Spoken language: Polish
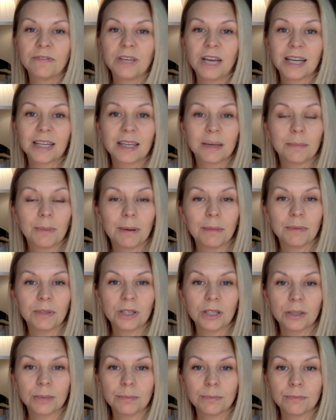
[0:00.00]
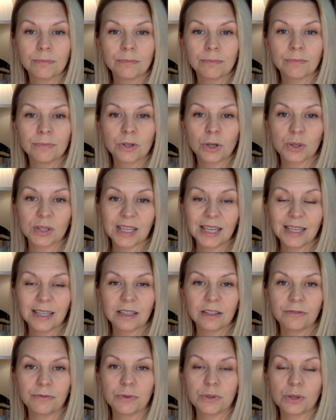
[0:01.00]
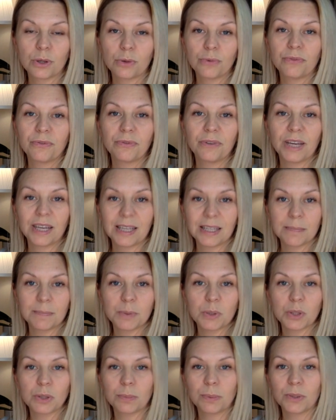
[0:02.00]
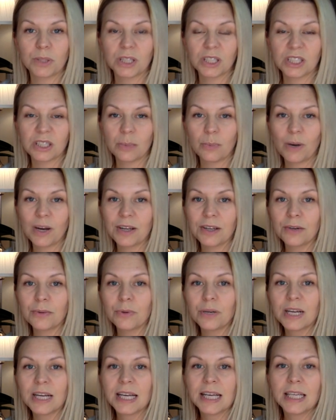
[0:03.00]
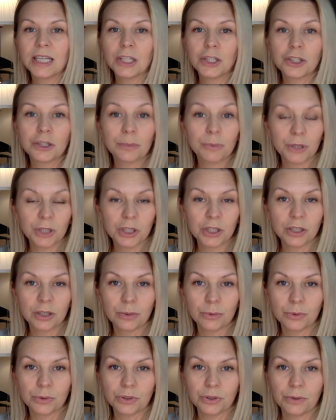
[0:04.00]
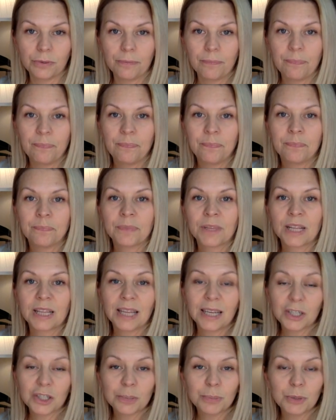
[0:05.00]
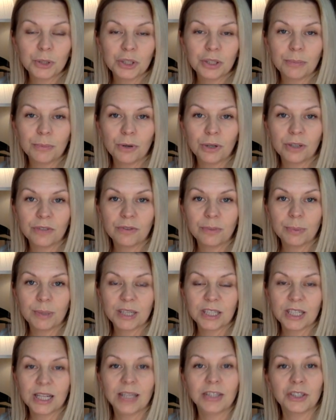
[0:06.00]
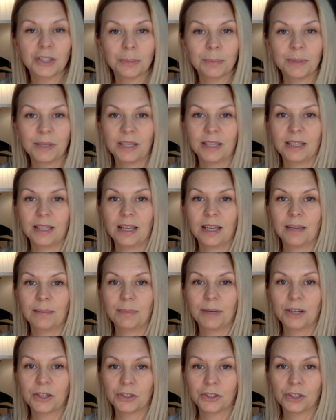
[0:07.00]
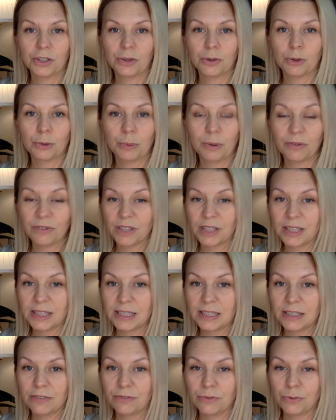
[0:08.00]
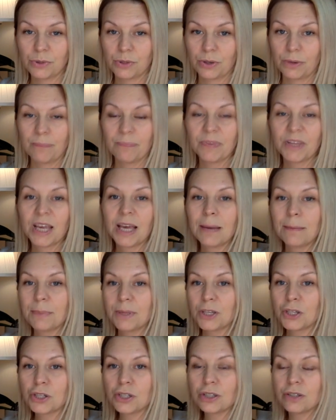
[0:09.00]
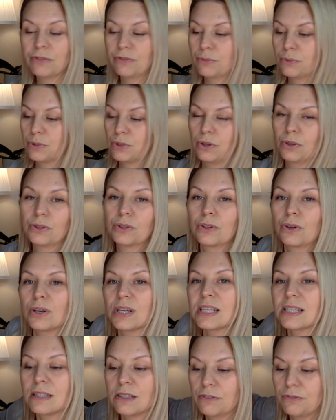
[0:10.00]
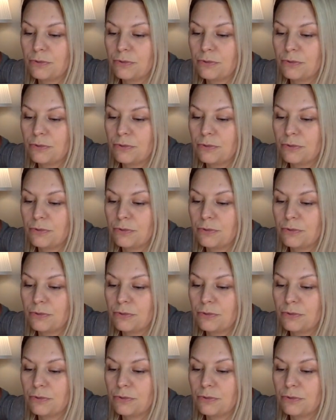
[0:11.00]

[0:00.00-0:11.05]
jakie mamy mm, rodzaje dyfuzorów, w jaki sposób one działają i czym one się różnią. Tak, żebyście mogli wybrać dla siebie najbardziej odpowiedni dyfuzor. Pierwszy dyfuzor to jest